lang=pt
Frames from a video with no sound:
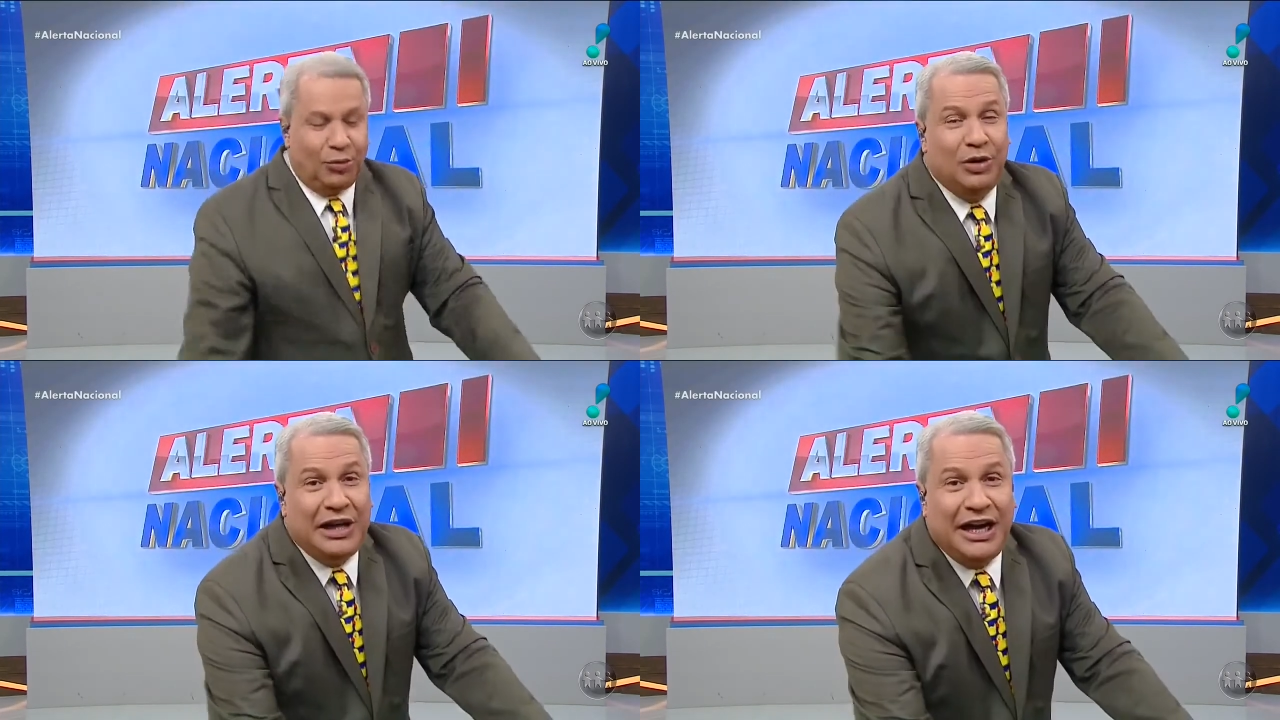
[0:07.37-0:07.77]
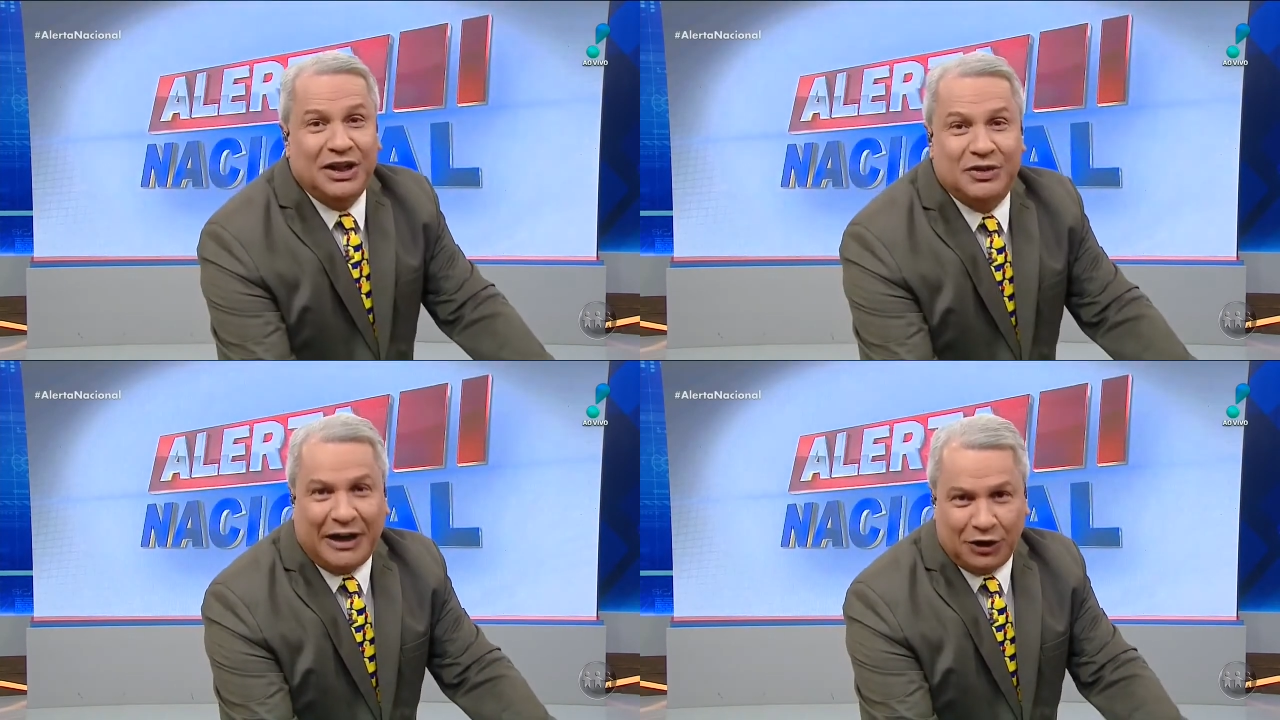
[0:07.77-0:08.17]

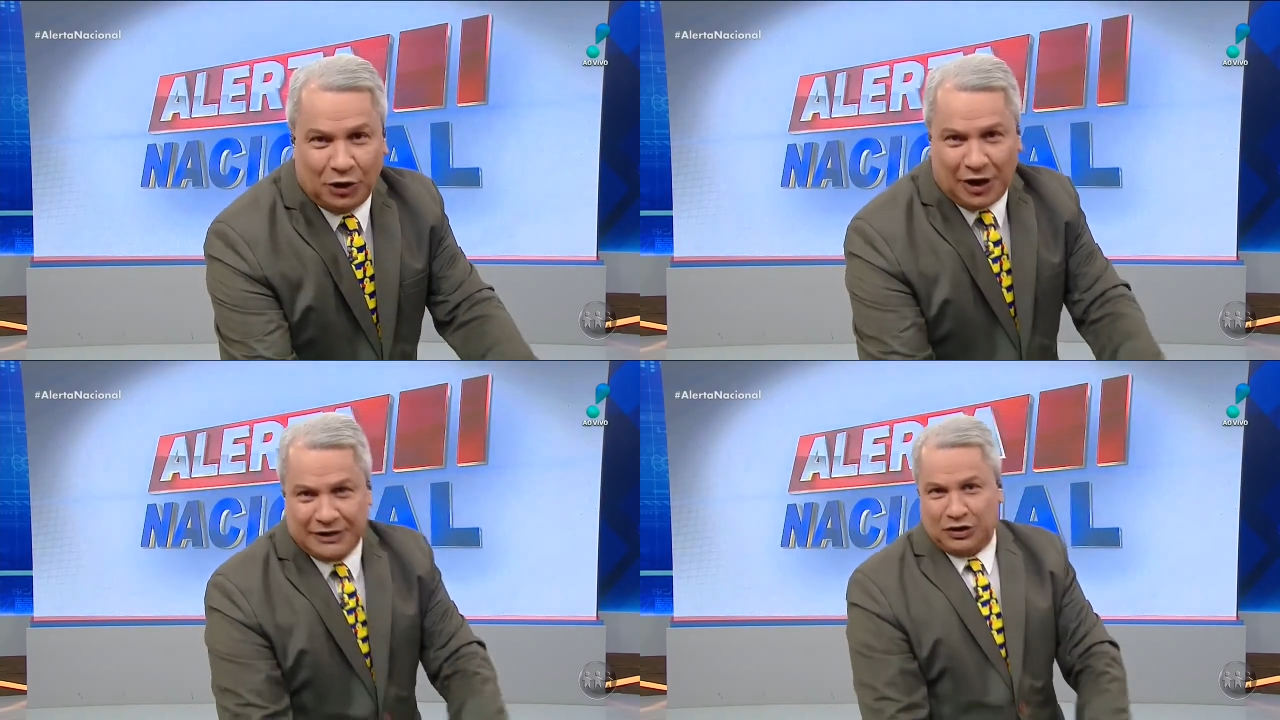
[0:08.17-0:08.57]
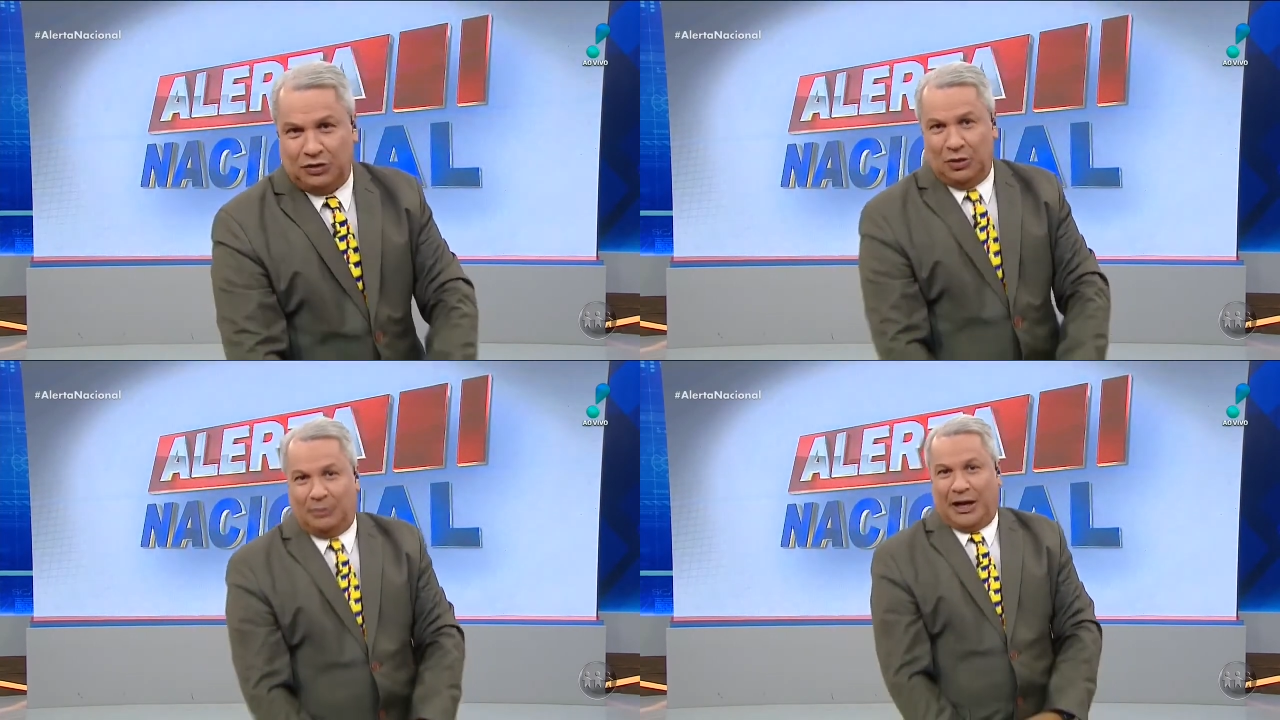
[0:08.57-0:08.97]
mulheres vaidosas
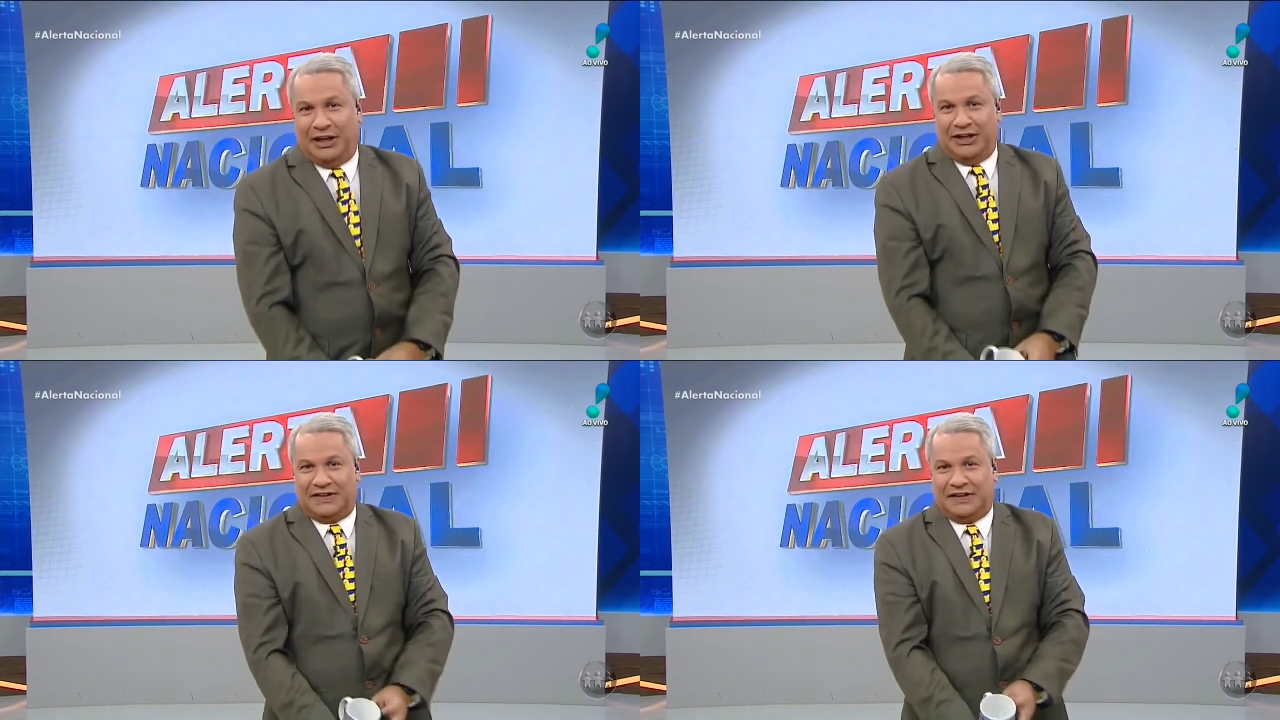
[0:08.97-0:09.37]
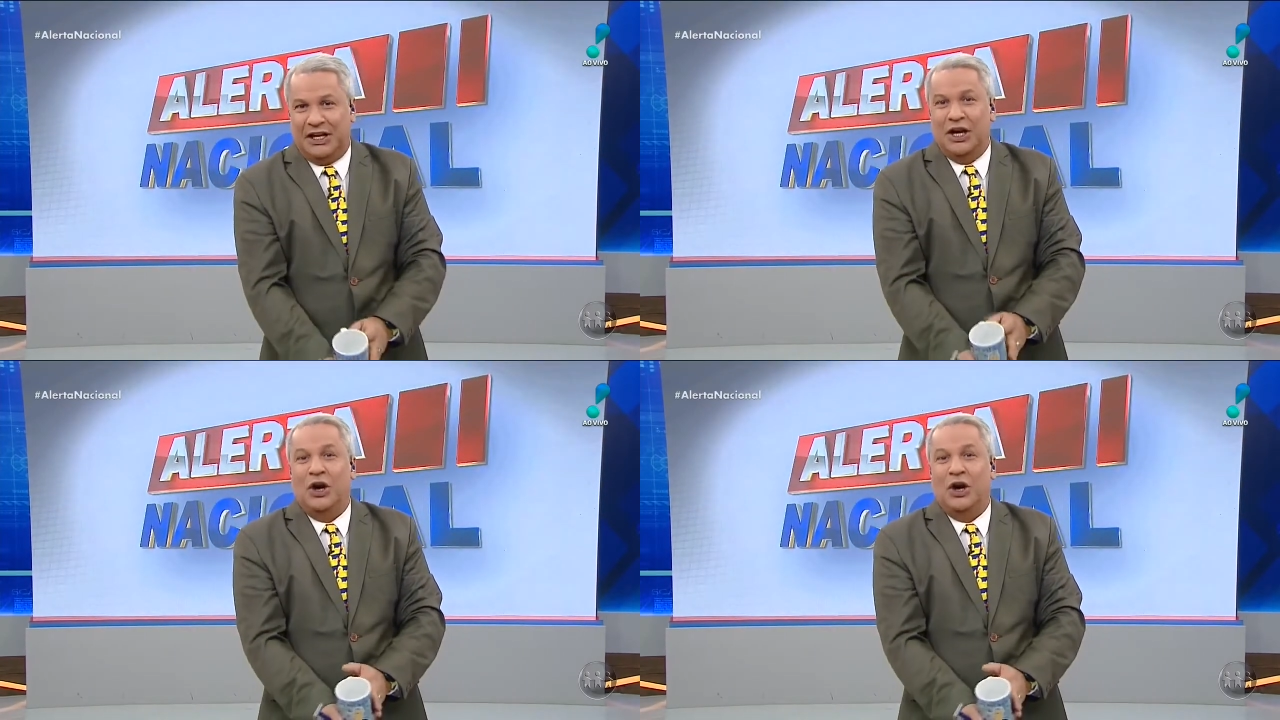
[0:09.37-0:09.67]
do meu país,